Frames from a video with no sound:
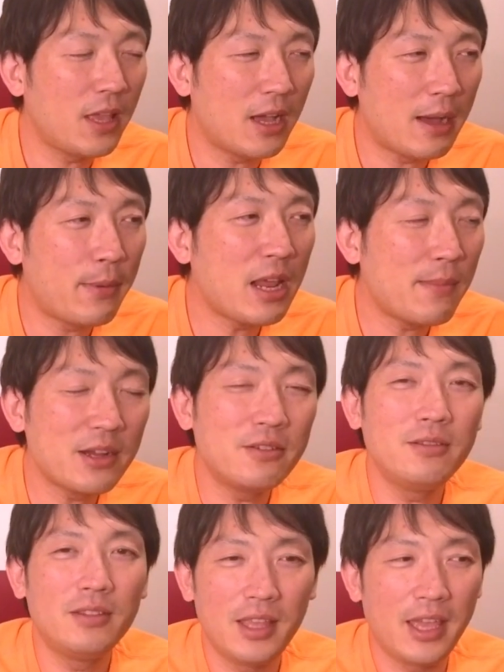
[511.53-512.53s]
暴れま
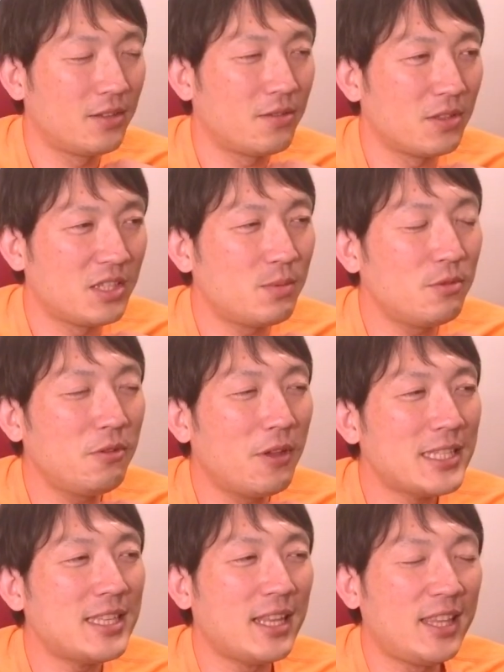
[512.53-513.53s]
くって、その自分
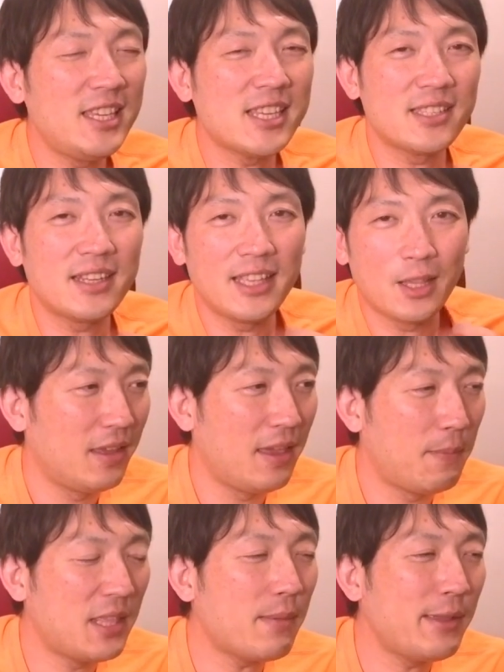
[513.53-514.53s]
の汗で T シャツがね、
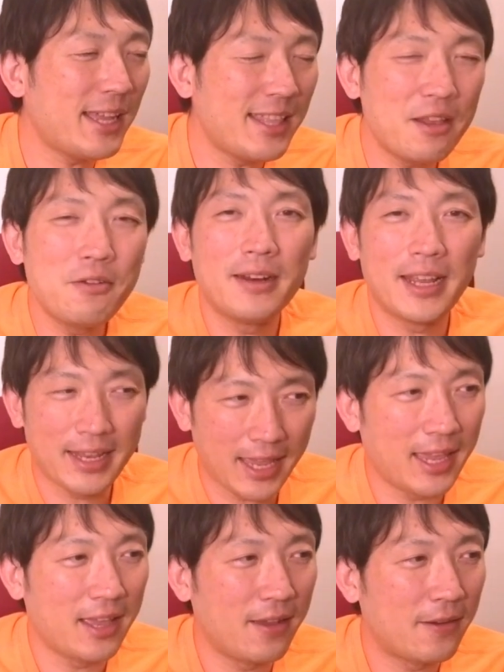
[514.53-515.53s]
ベタベタになるぐらい
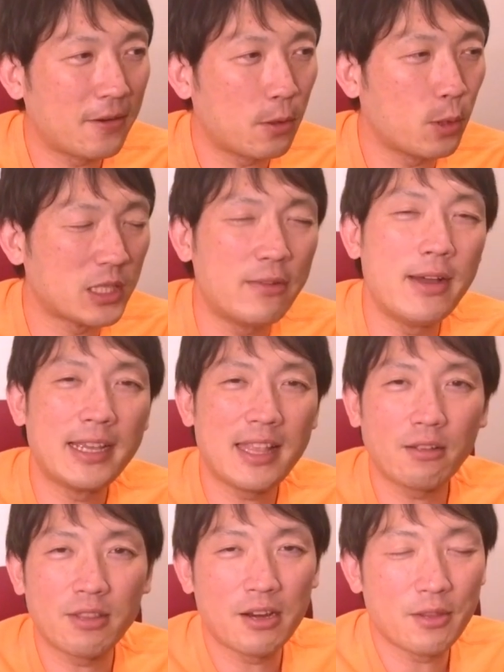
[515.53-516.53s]
ね、もう騒ぎ
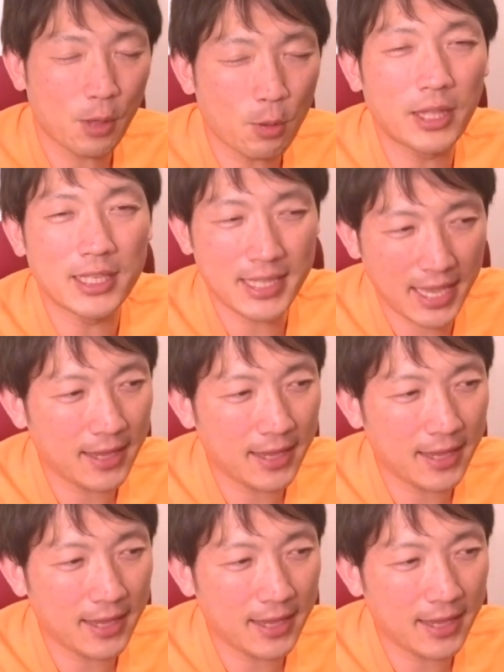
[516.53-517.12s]
たくなるような曲ですね。